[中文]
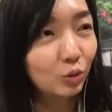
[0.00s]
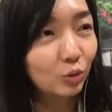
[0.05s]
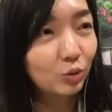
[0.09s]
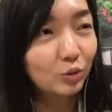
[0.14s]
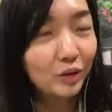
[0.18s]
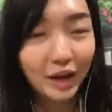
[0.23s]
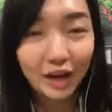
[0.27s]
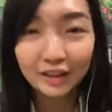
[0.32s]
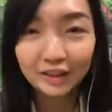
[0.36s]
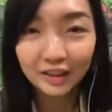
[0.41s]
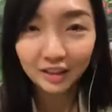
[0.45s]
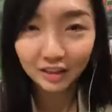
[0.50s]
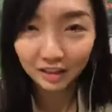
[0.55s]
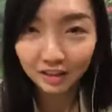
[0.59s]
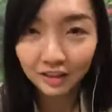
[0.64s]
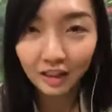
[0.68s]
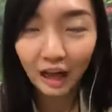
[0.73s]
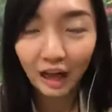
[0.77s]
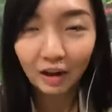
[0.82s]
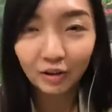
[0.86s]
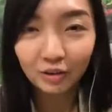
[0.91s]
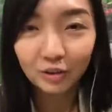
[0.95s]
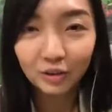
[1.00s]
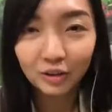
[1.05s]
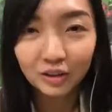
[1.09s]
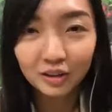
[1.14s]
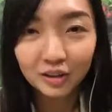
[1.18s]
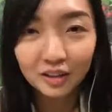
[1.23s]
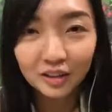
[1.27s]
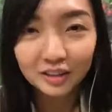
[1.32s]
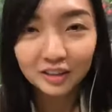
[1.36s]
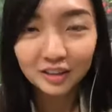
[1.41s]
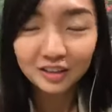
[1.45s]
两天很好的，
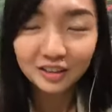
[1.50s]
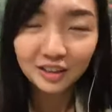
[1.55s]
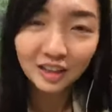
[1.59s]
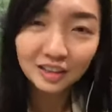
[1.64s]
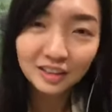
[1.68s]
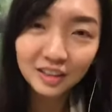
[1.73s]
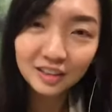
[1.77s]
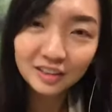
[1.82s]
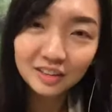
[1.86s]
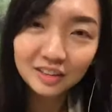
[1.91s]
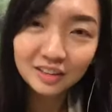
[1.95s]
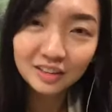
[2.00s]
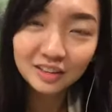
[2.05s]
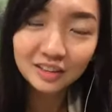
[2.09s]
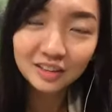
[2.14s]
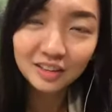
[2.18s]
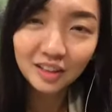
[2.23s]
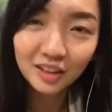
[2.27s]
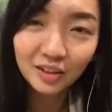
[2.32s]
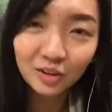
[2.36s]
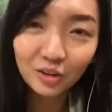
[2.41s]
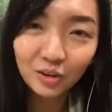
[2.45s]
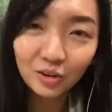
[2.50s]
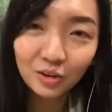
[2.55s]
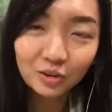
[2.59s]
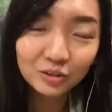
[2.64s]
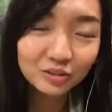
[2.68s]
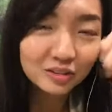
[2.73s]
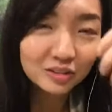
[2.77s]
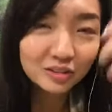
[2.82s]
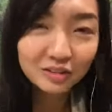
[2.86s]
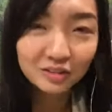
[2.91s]
第三天第四天过后